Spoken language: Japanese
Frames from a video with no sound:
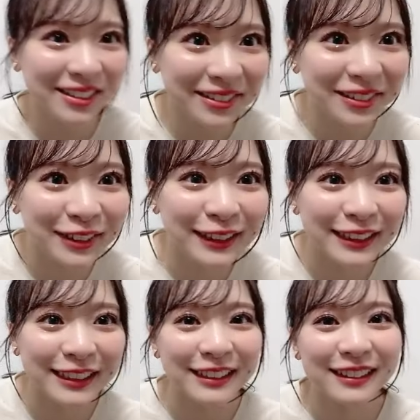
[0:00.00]
じのこと言って
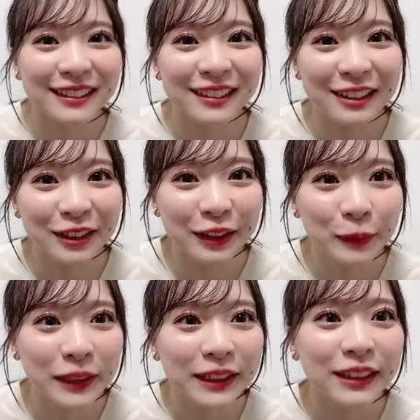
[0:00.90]
た気が言
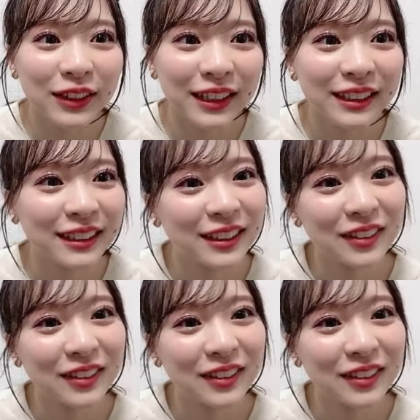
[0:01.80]
いましたよね